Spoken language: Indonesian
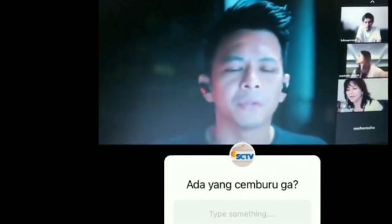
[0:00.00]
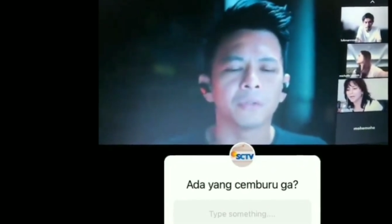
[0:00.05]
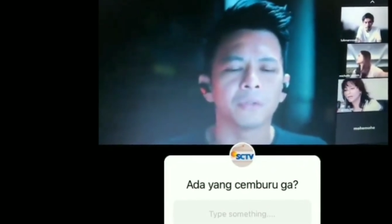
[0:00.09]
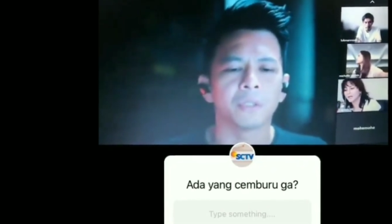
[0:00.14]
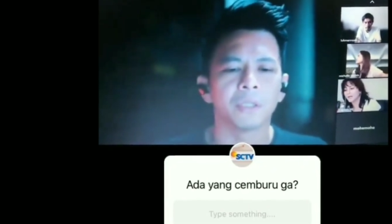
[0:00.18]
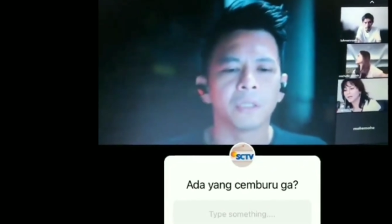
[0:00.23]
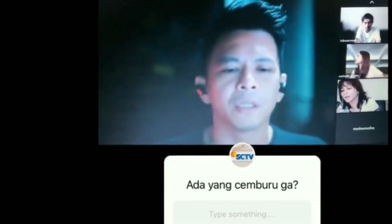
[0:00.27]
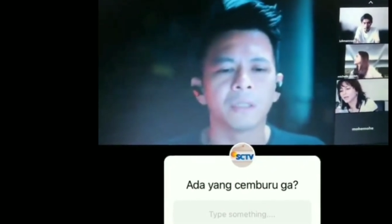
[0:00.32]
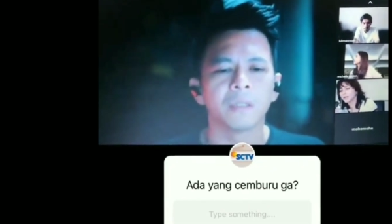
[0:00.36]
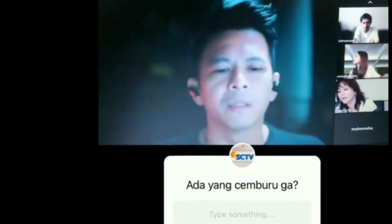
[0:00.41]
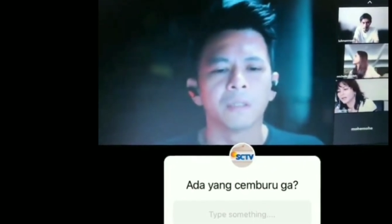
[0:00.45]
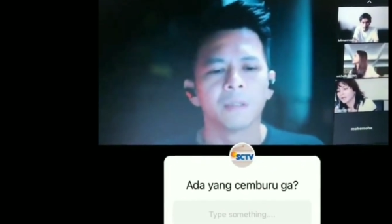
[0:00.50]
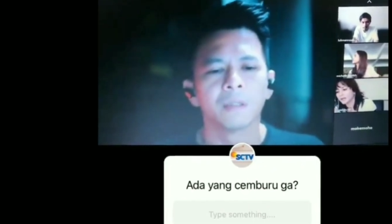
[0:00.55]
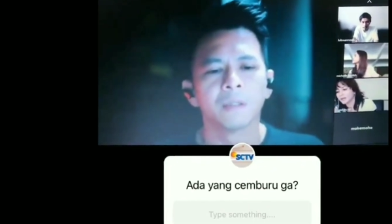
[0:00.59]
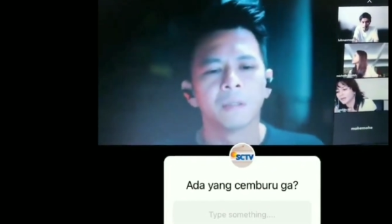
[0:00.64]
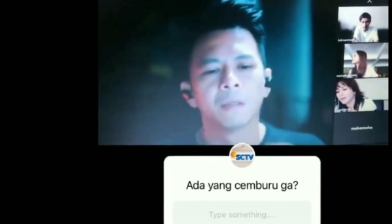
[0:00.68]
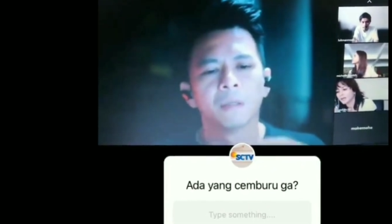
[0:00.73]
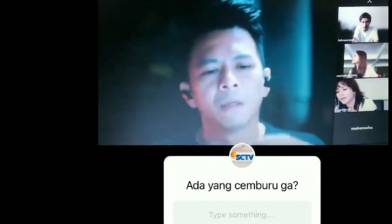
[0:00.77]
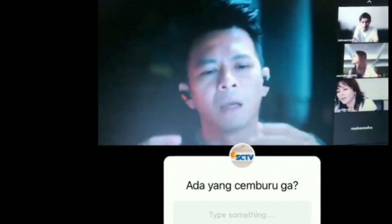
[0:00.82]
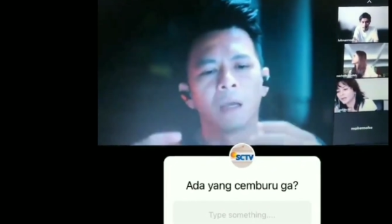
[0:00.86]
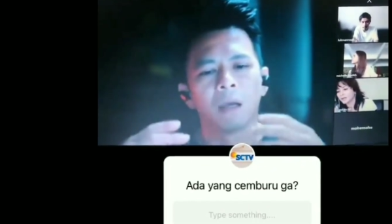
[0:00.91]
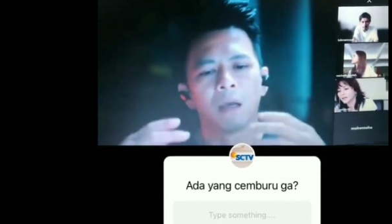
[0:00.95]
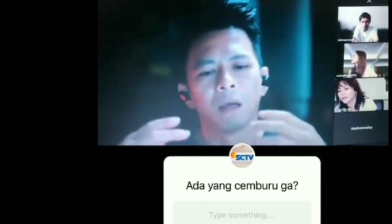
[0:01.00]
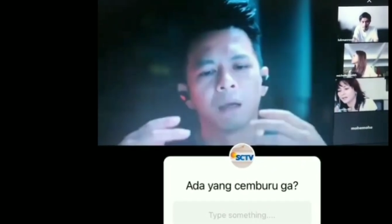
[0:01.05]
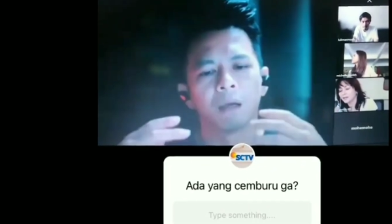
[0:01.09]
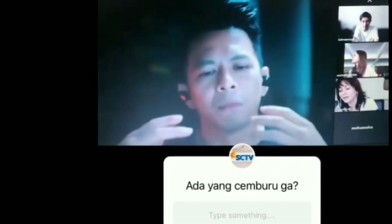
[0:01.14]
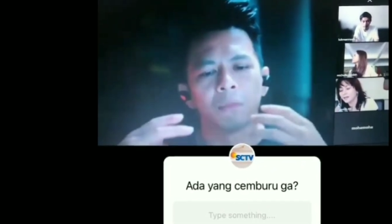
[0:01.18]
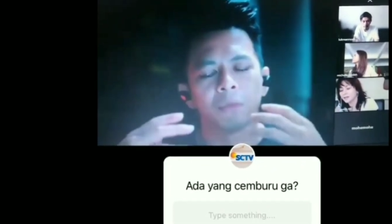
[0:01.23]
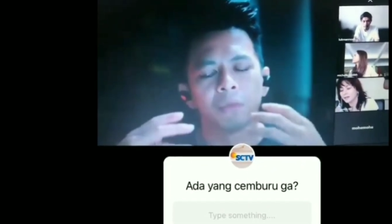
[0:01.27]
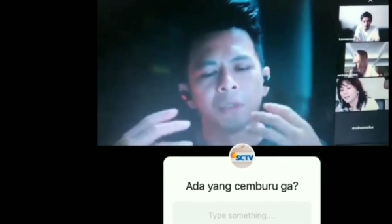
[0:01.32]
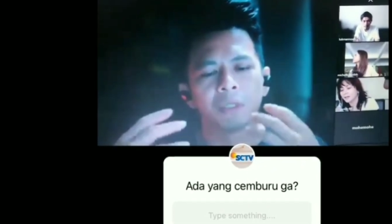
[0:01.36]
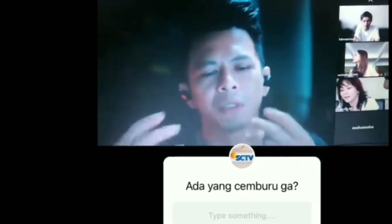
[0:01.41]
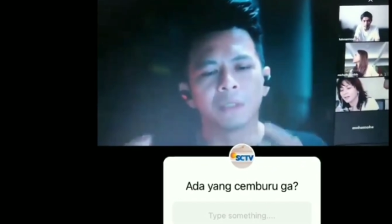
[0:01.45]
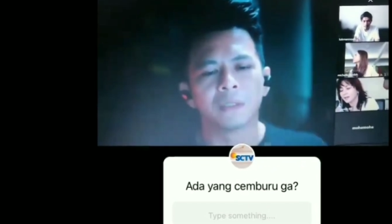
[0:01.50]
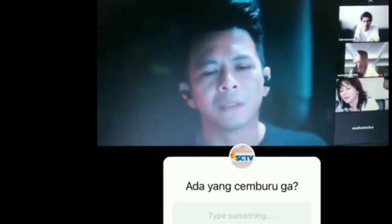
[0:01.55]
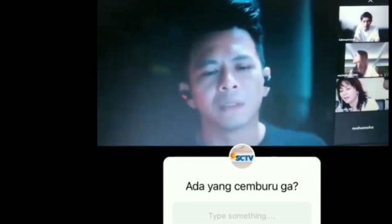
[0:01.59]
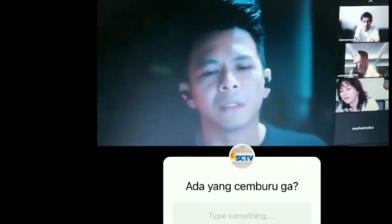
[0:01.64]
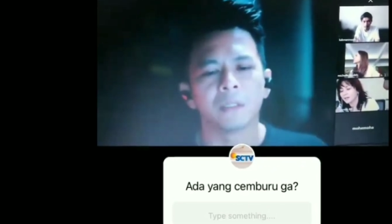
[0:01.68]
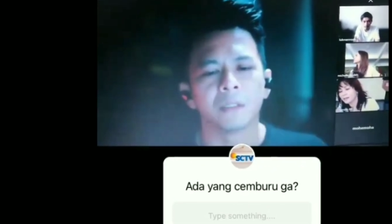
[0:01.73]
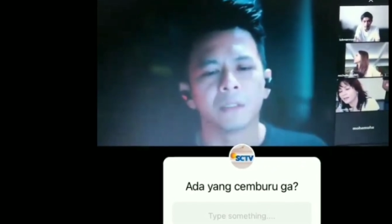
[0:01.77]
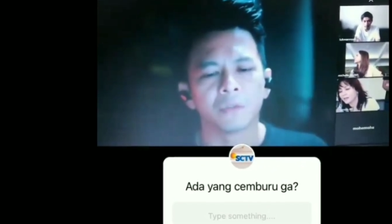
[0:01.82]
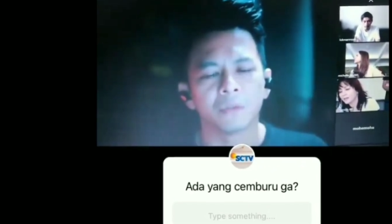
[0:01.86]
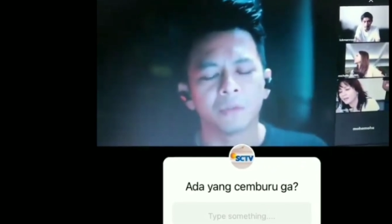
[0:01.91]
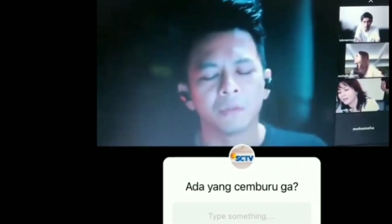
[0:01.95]
Jadi uh,
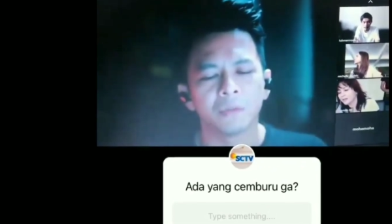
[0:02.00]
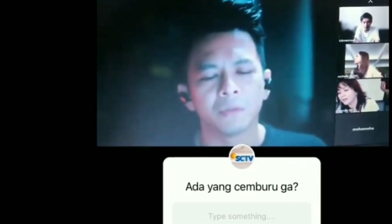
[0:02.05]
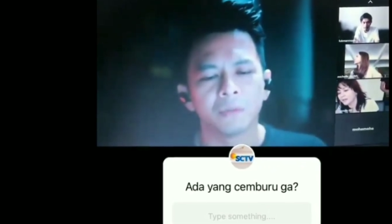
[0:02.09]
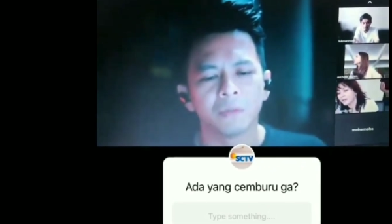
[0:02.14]
musiknya itu